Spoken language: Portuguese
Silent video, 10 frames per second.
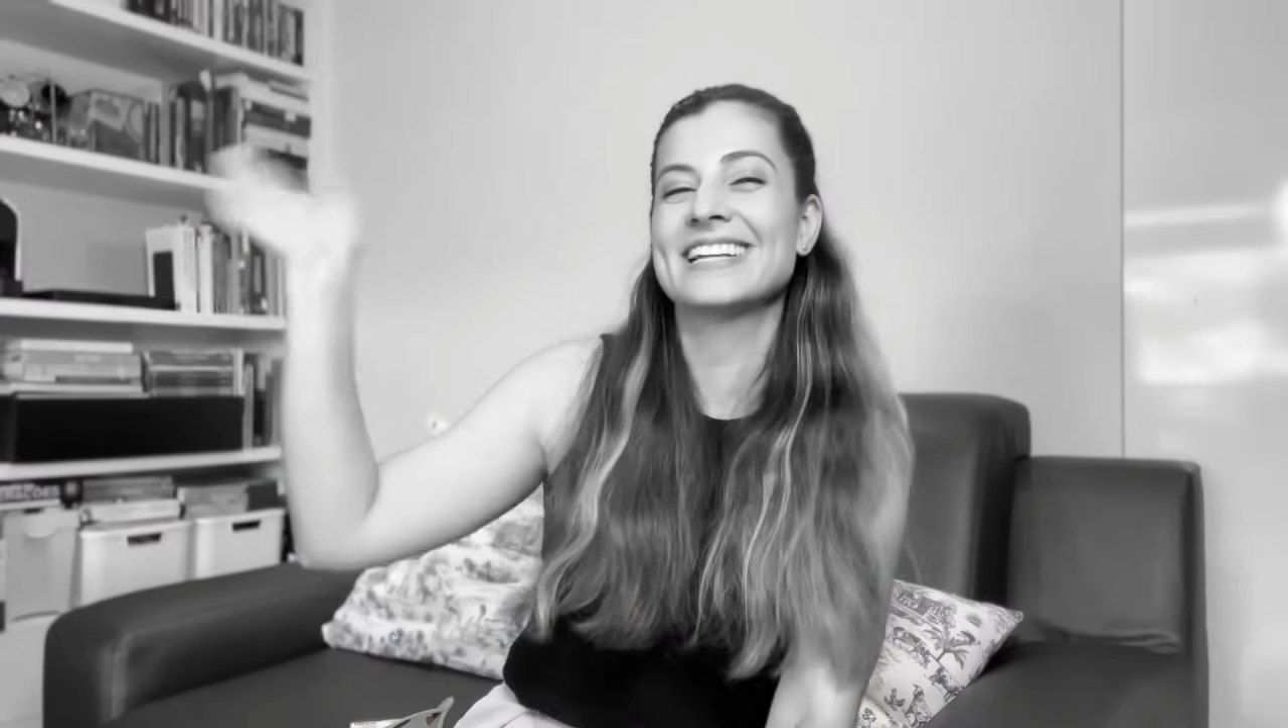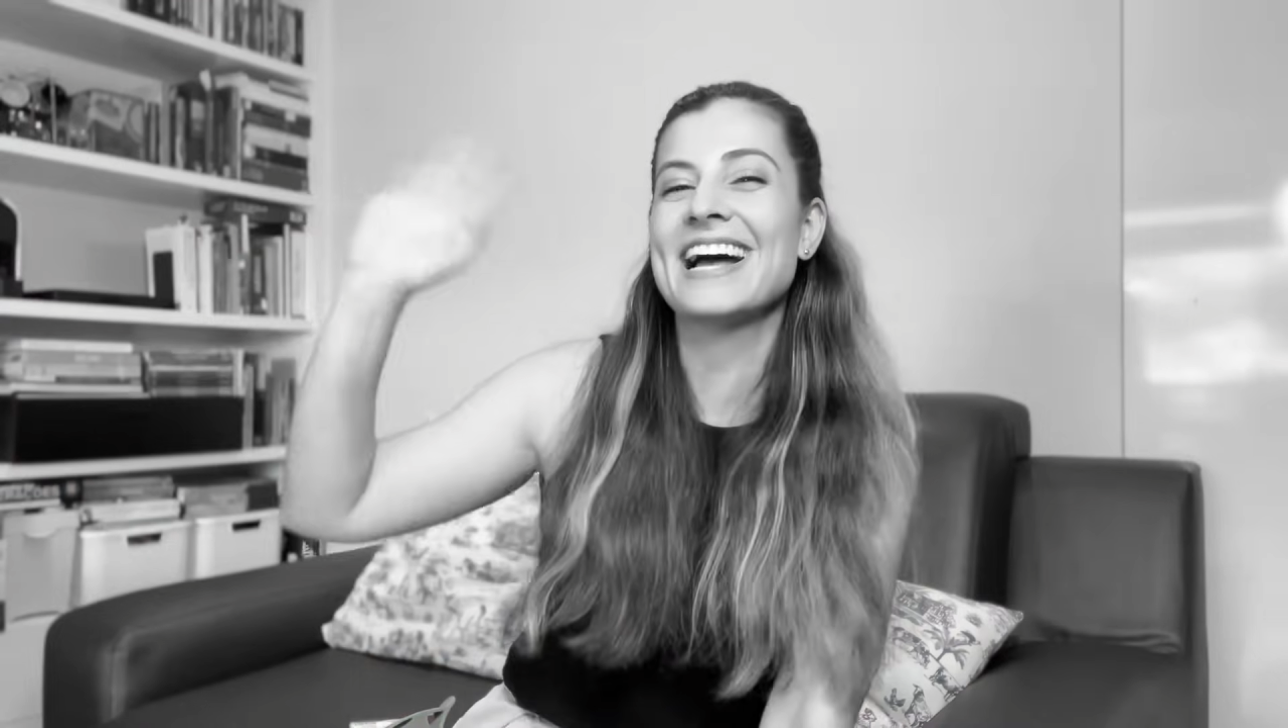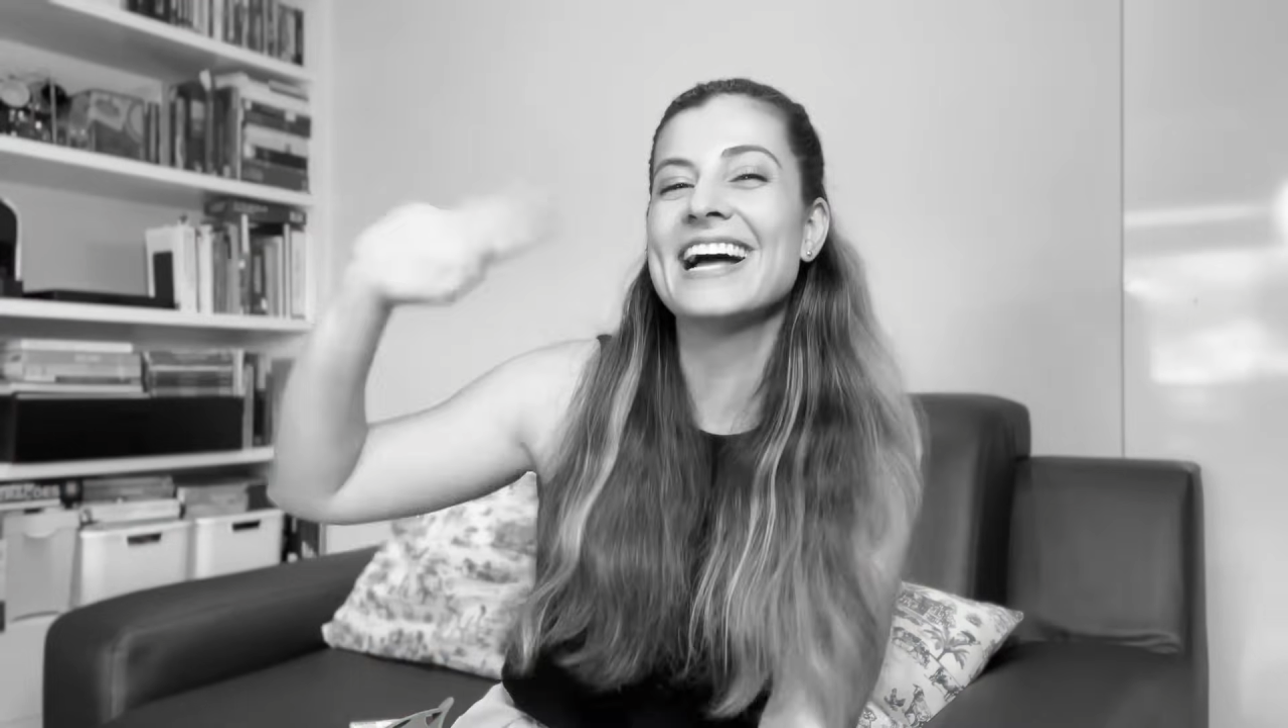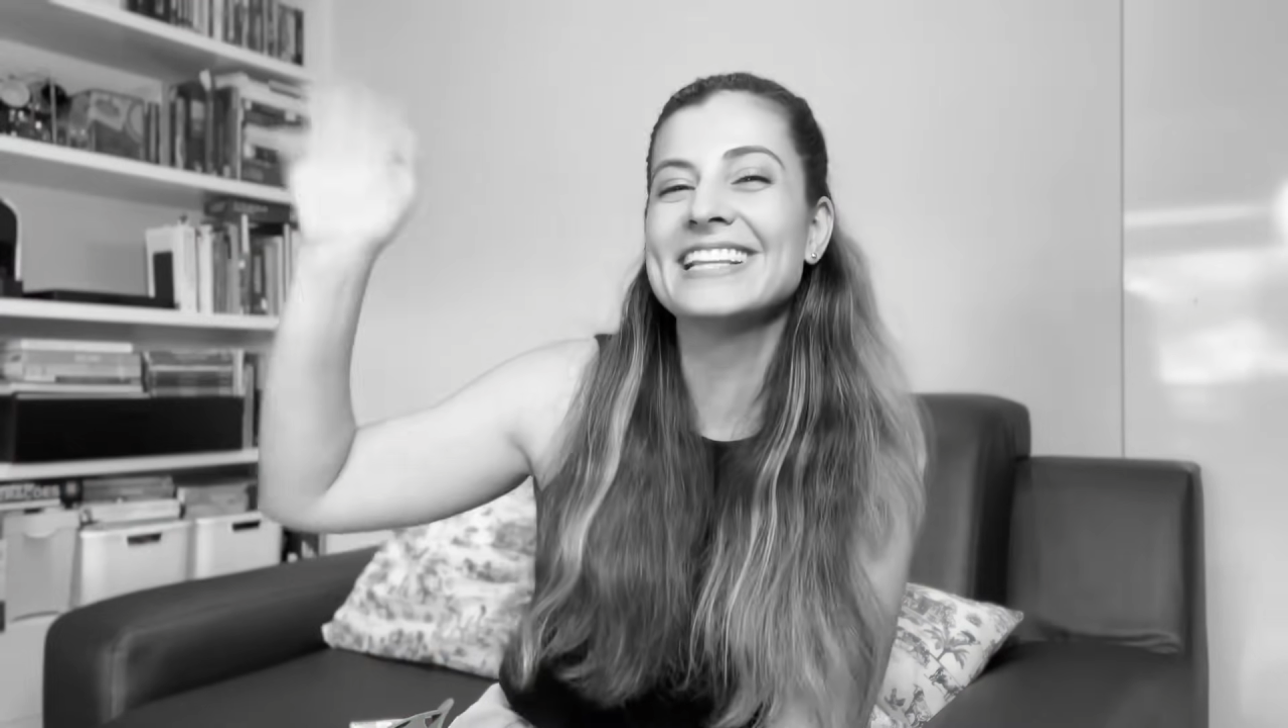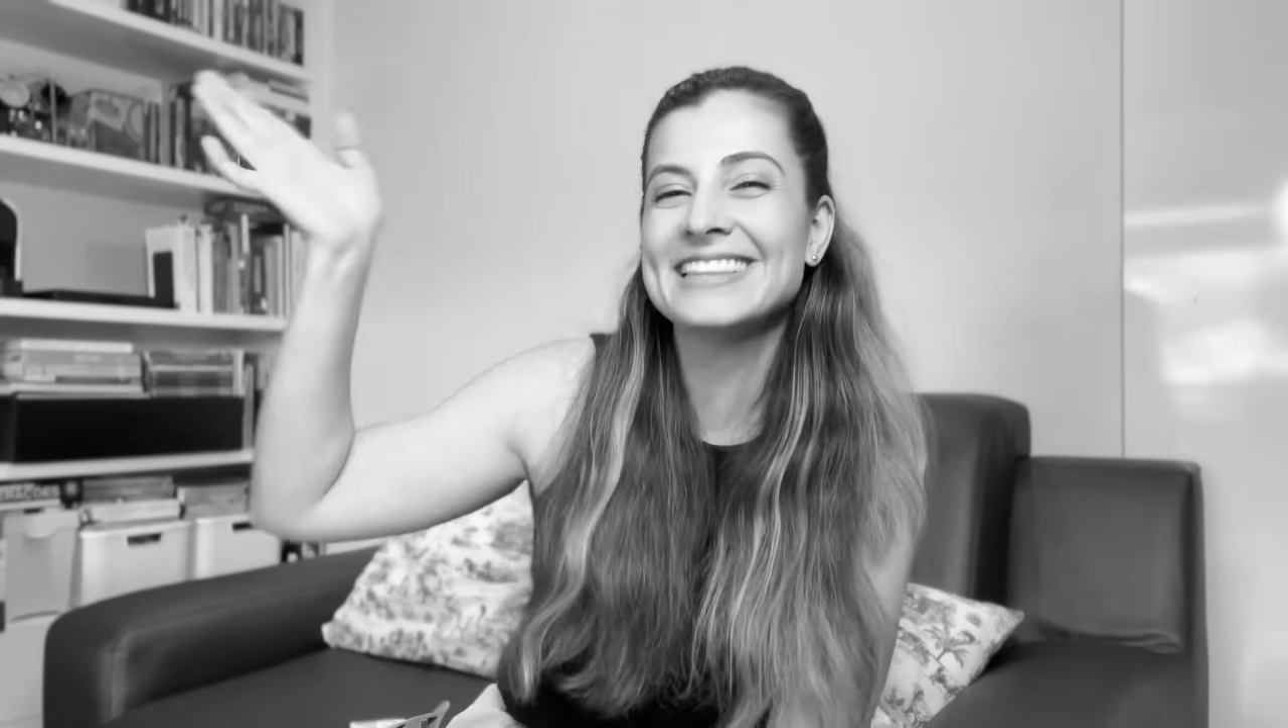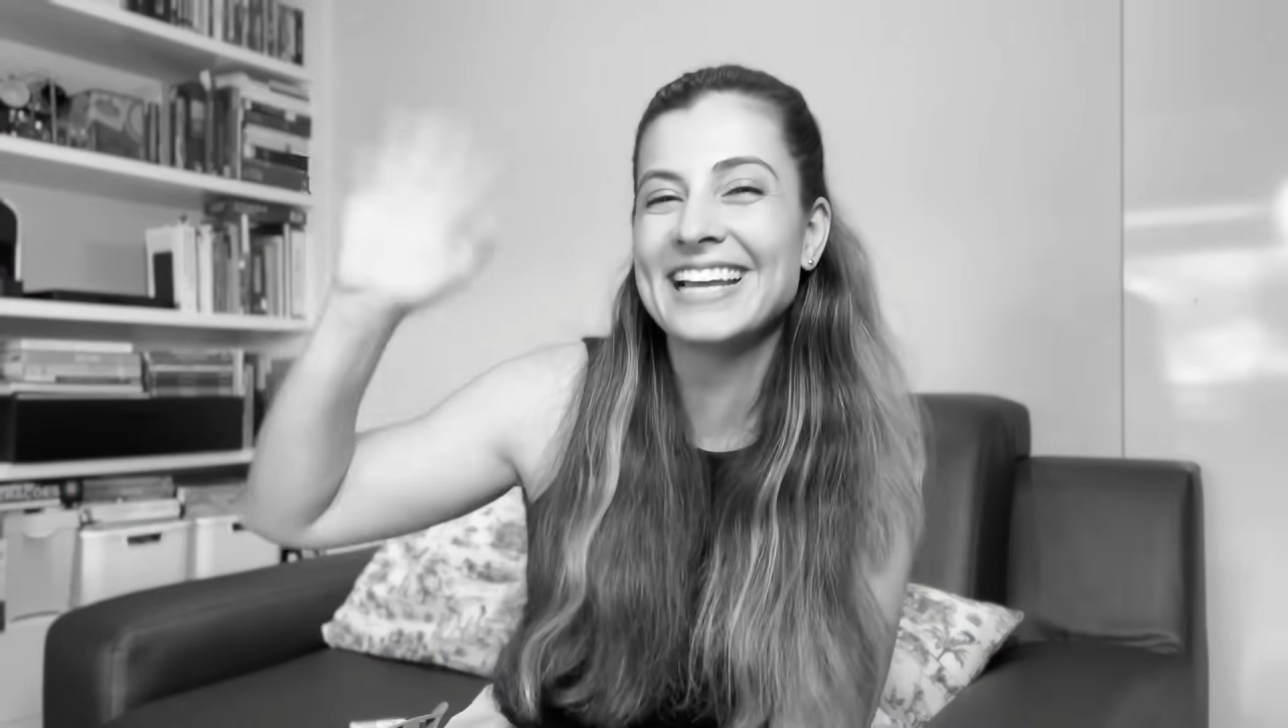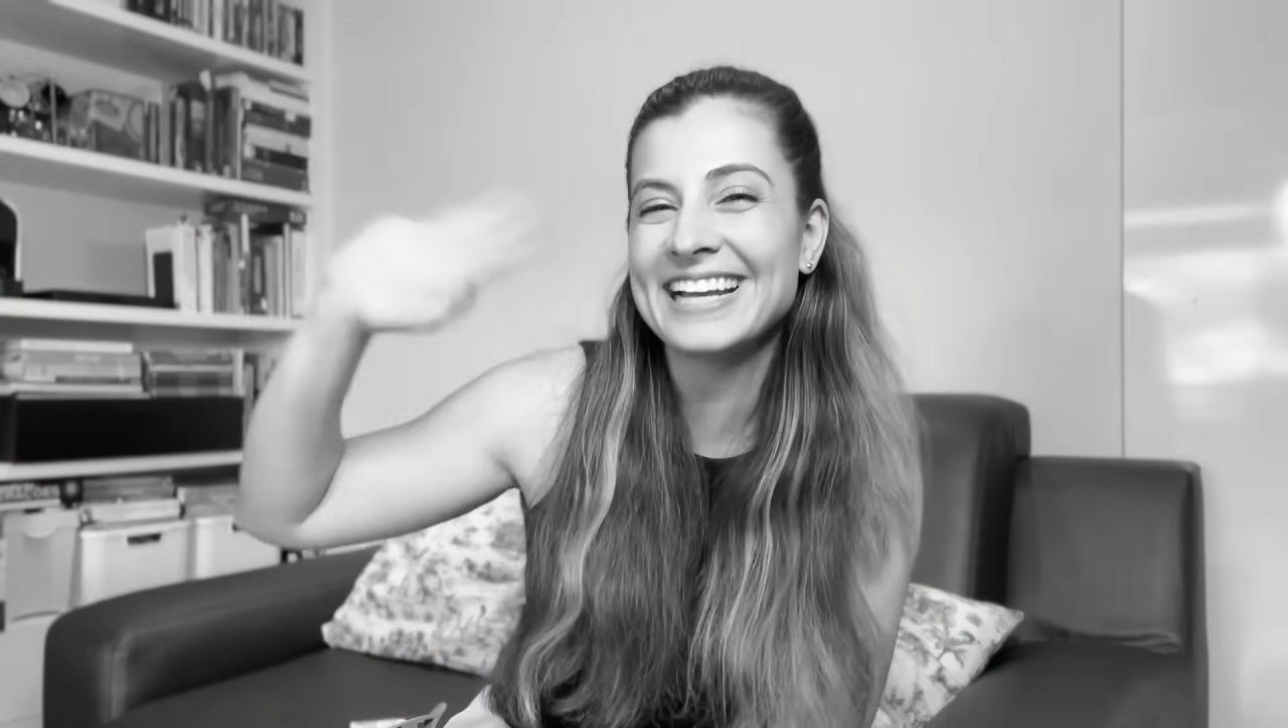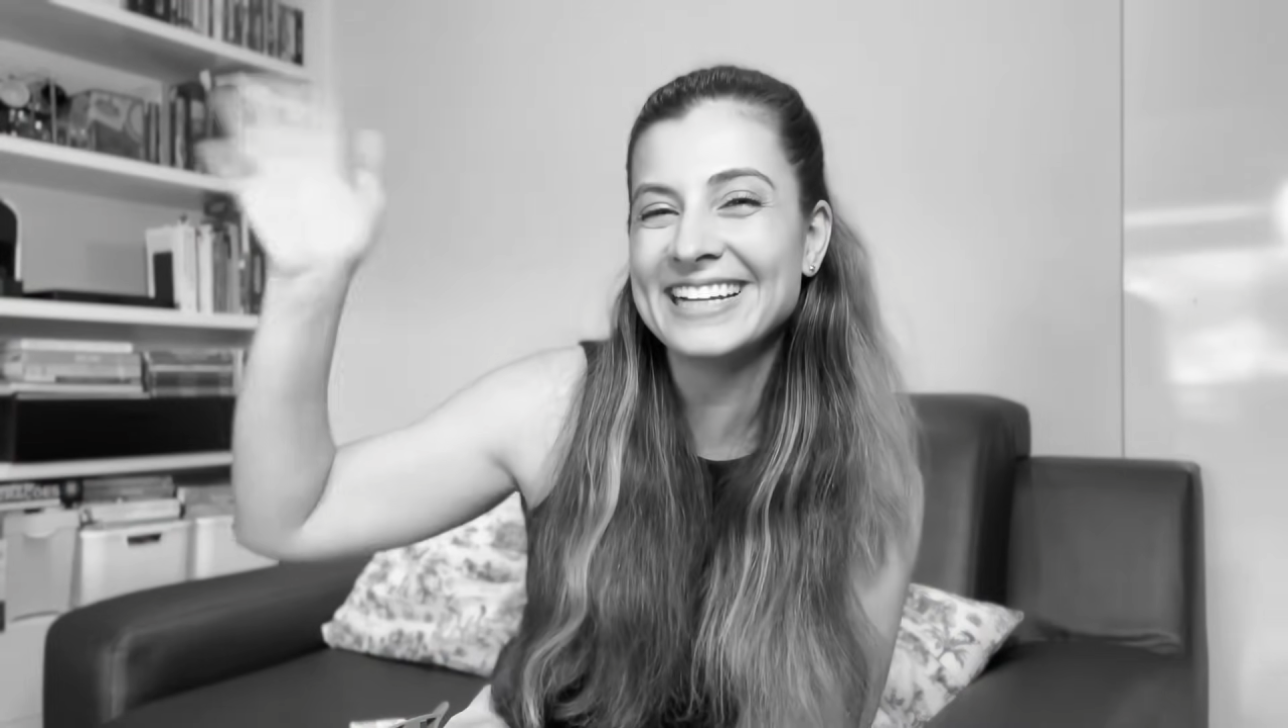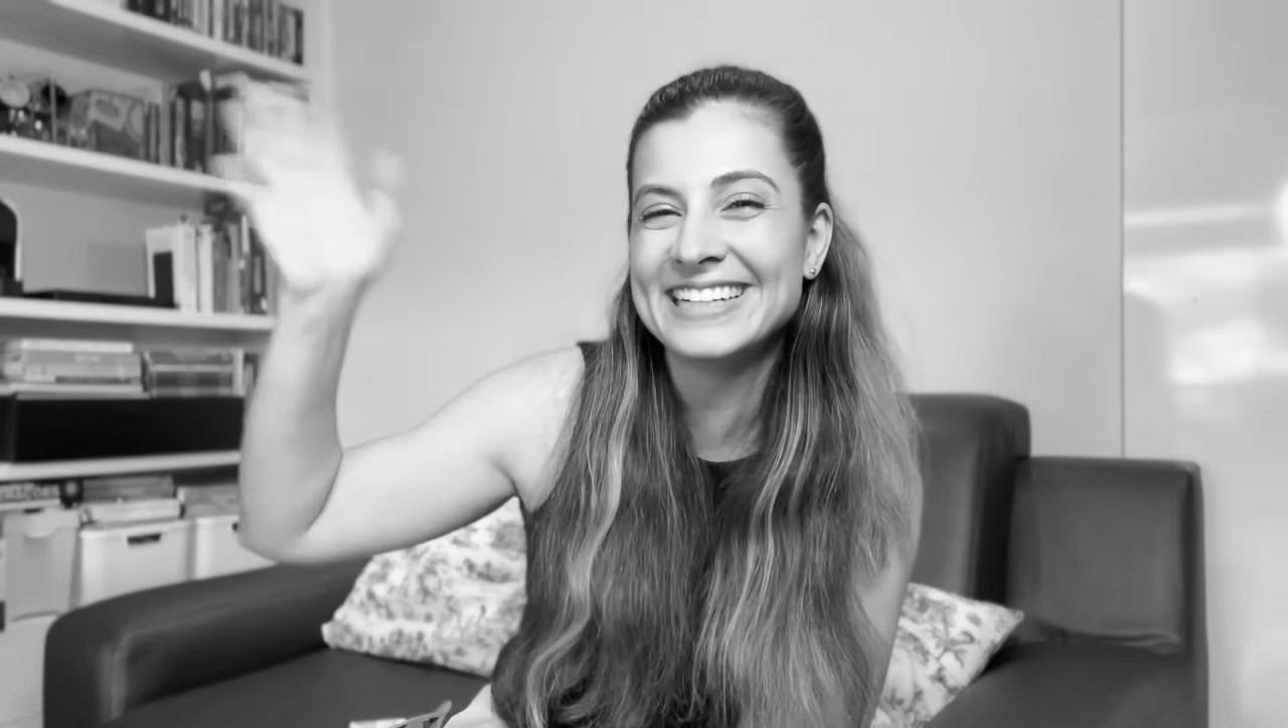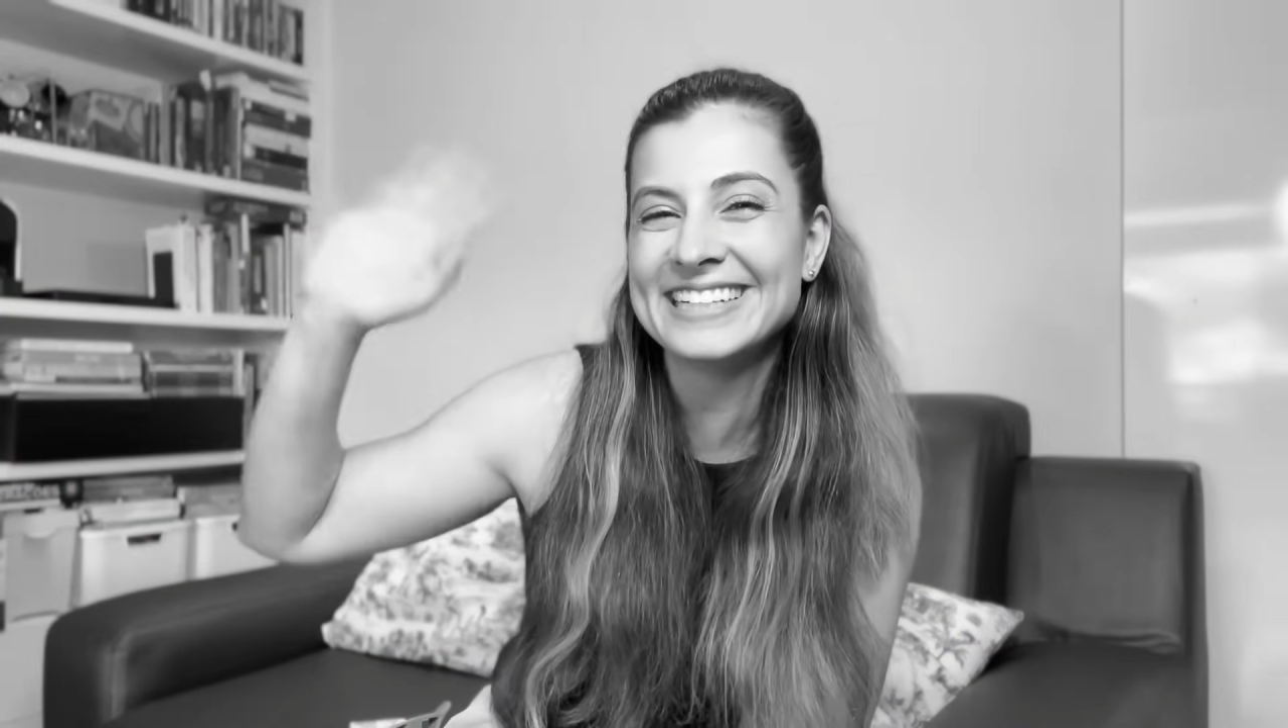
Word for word: Até!